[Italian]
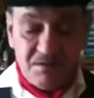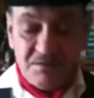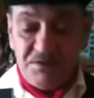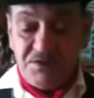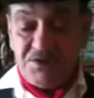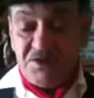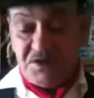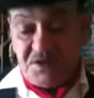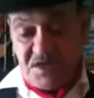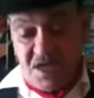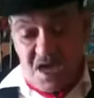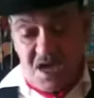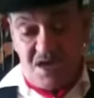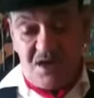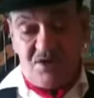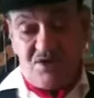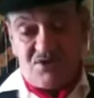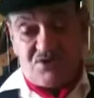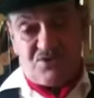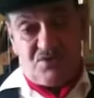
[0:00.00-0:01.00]
Dice,
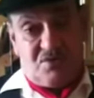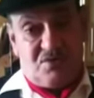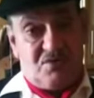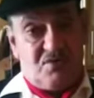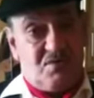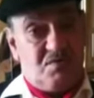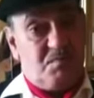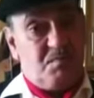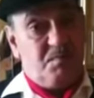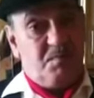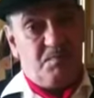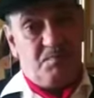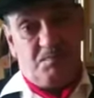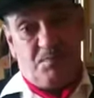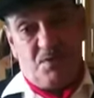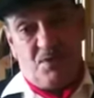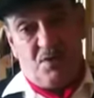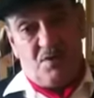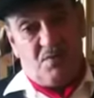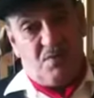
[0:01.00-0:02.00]
sai, io sono
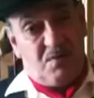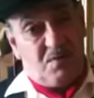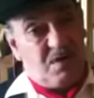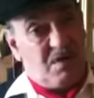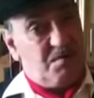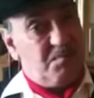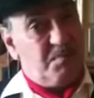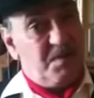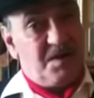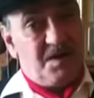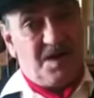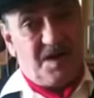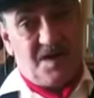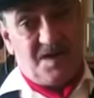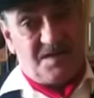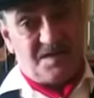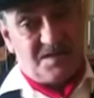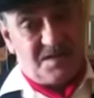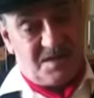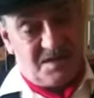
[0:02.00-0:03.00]
povero
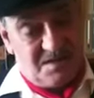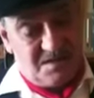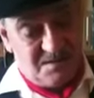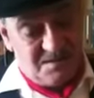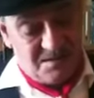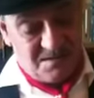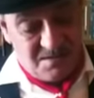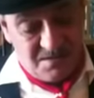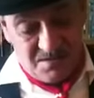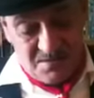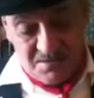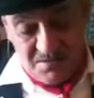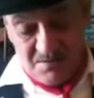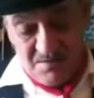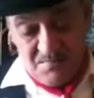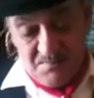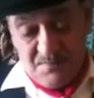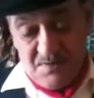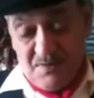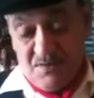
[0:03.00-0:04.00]
albanese,
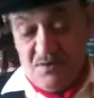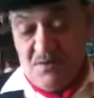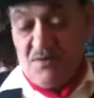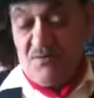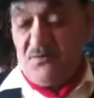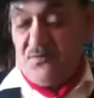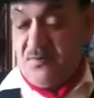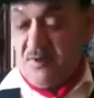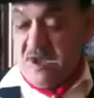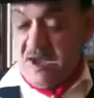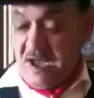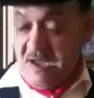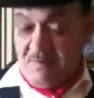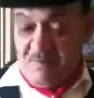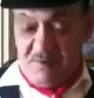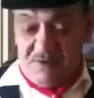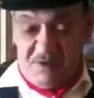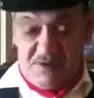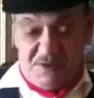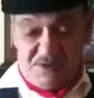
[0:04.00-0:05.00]
ho
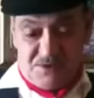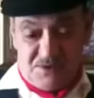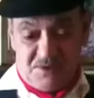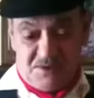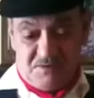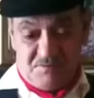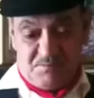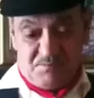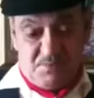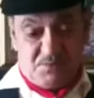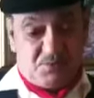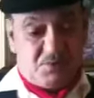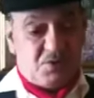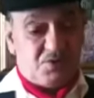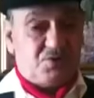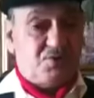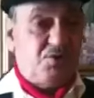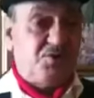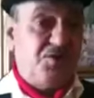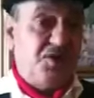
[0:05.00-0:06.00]
fame, dice,
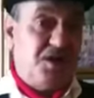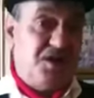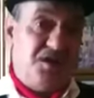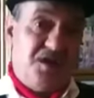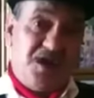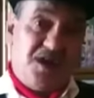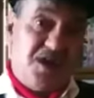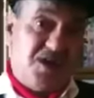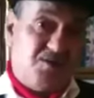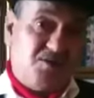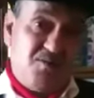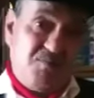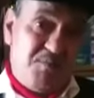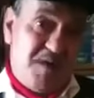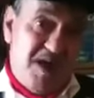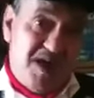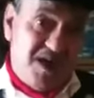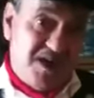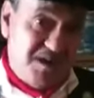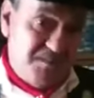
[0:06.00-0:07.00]
piuttosto di andare a
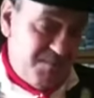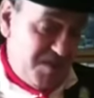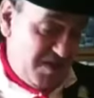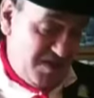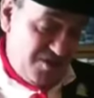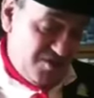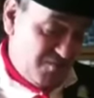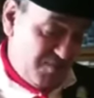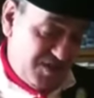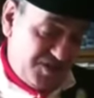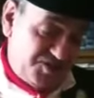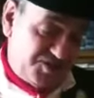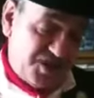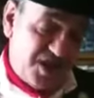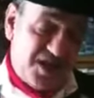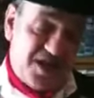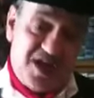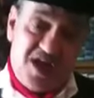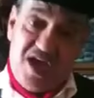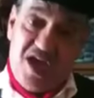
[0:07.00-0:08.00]
rubare, meglio
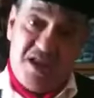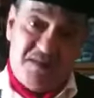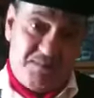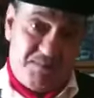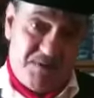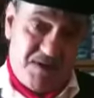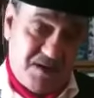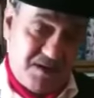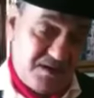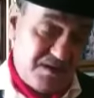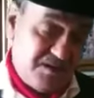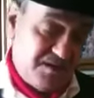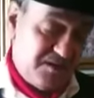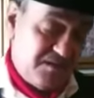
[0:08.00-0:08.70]
mangiare erba.